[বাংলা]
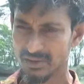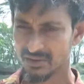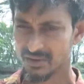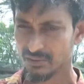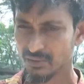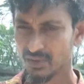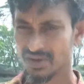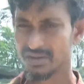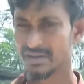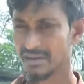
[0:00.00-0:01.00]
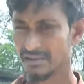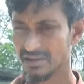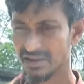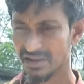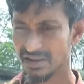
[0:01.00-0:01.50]
মানুষের মরিচ
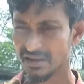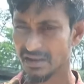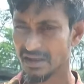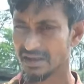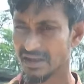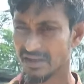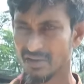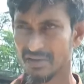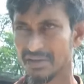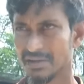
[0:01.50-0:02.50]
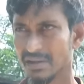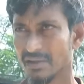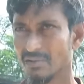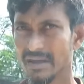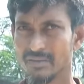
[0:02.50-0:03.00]
চিচিন্দা ঢেঁড়স
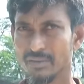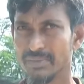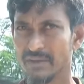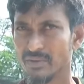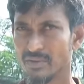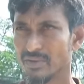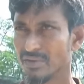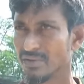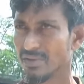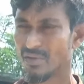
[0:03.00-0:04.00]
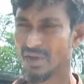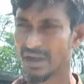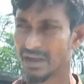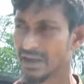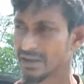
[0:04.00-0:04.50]
এগুলার খুব ব্যাপক ক্ষয়ক্ষতি
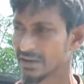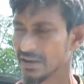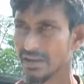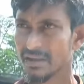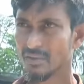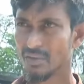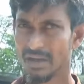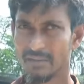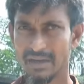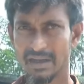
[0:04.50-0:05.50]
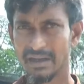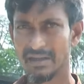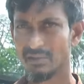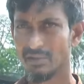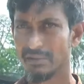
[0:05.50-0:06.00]
কলা গাছ কলার বাগান
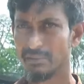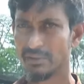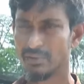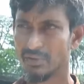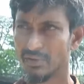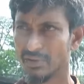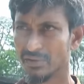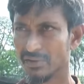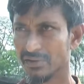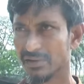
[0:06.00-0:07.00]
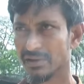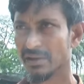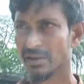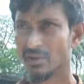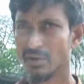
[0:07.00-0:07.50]
এগুলার ব্যাপক ক্ষয়ক্ষতি হয়েছে
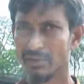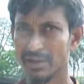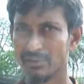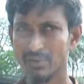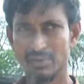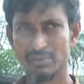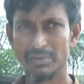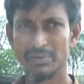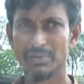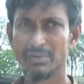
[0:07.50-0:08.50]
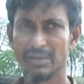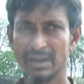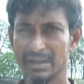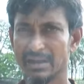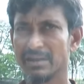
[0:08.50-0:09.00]
গবাদি পশু পর্যন্ত
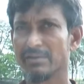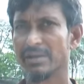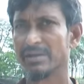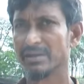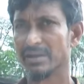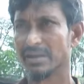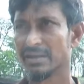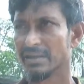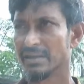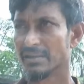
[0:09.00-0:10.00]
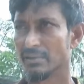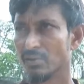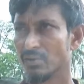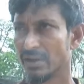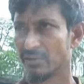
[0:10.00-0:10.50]
ঘাস খাইতে পাইতেছে না
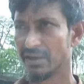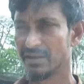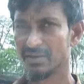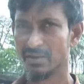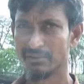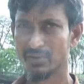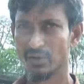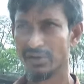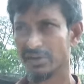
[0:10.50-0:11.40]
লুনা পানিতে সব জ্বলে